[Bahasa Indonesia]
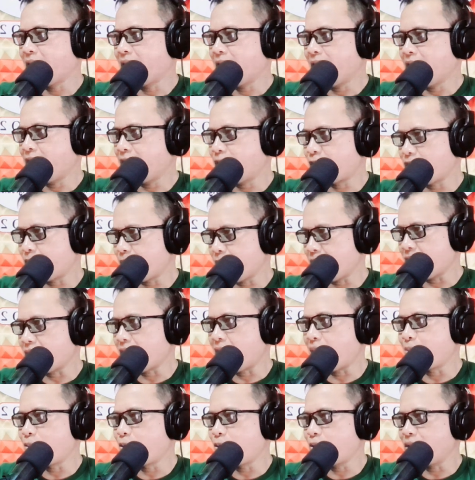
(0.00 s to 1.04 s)
ikut
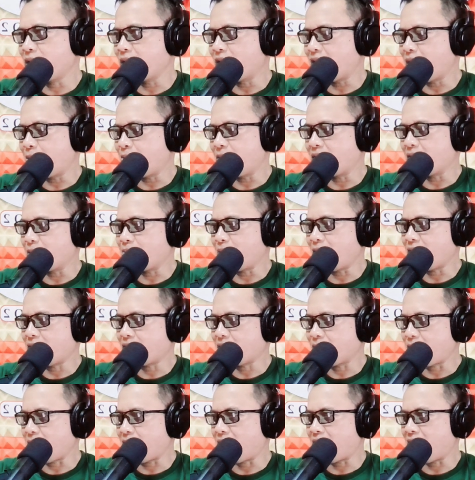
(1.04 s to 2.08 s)
bergabung ya menikmati
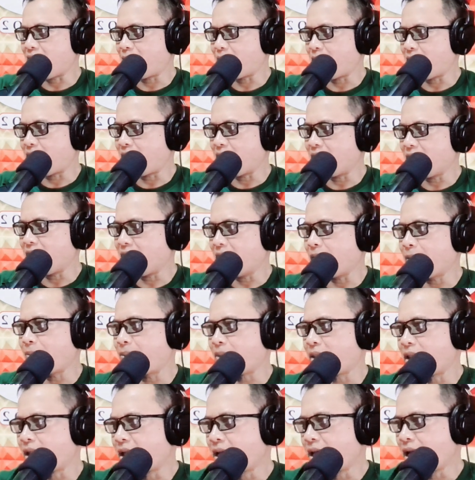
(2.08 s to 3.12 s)
teman lama
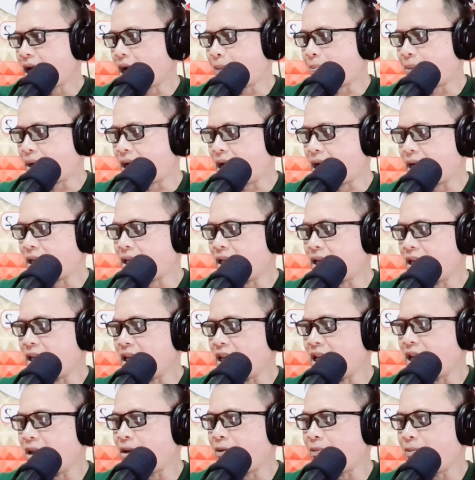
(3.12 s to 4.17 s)
nih apalagi
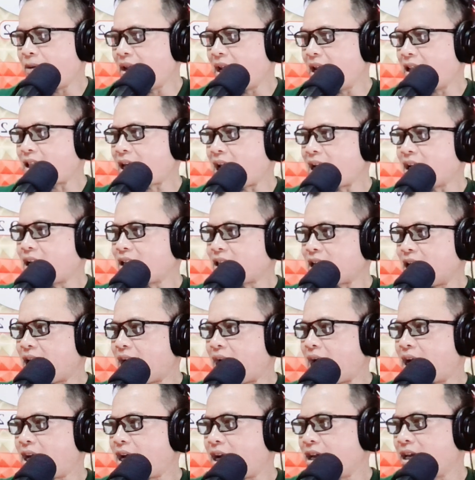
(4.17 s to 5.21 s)
ini militan kita
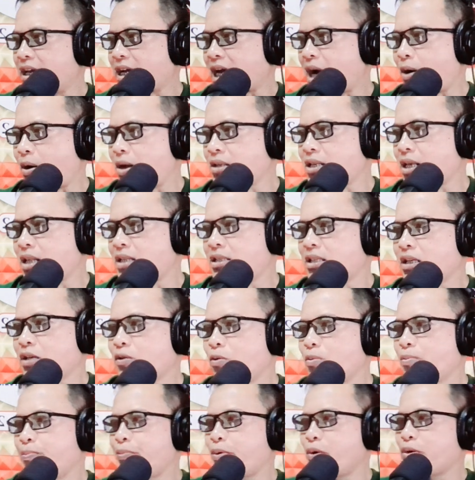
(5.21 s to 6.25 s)
yang ada di kawasan
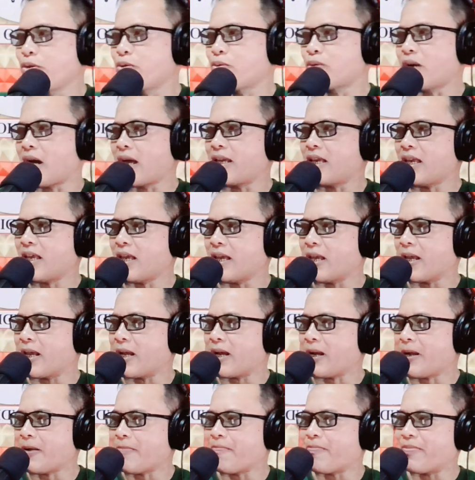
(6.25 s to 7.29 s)
sekumpul juga nih
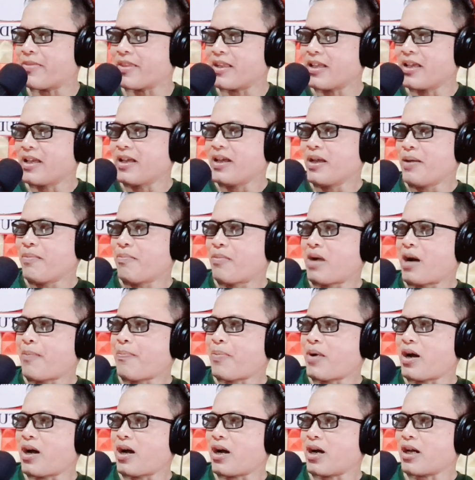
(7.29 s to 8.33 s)
ya
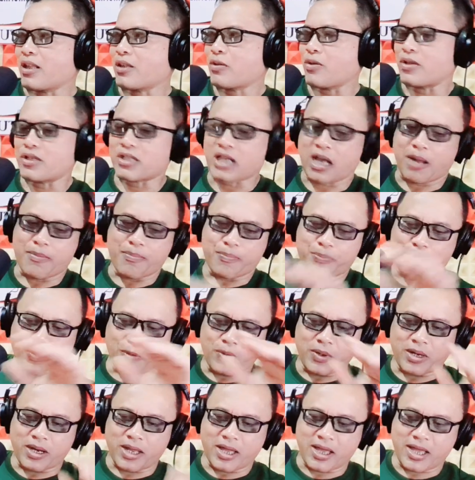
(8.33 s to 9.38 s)
Bapak Ketut
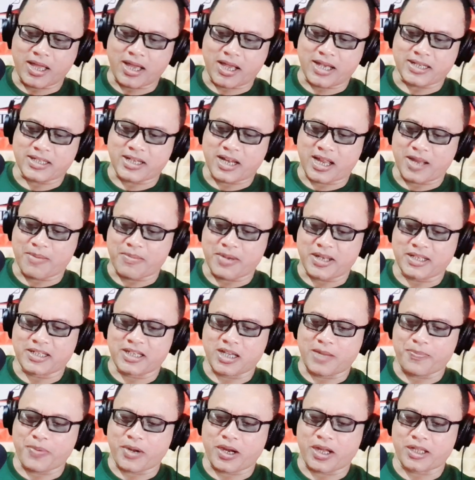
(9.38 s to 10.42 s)
Sampurna selamat
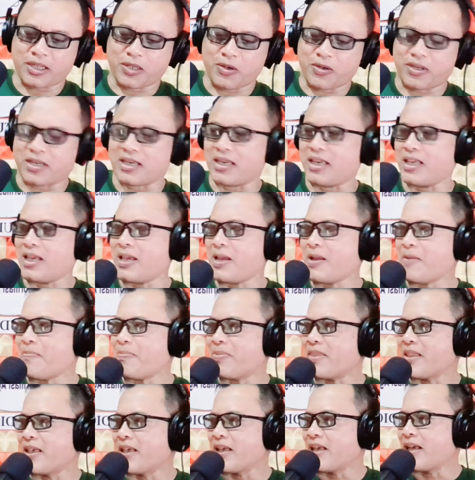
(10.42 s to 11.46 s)
siang Pak Ketut nih
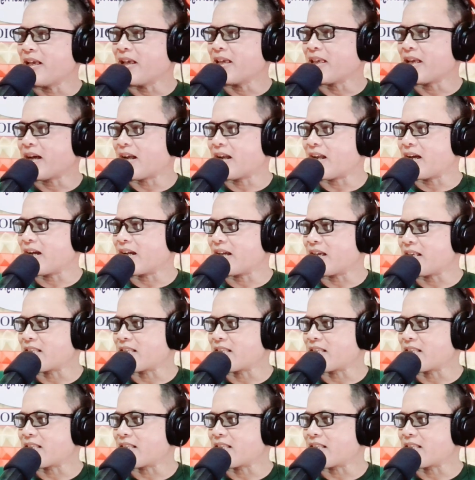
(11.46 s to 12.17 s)
yang lagi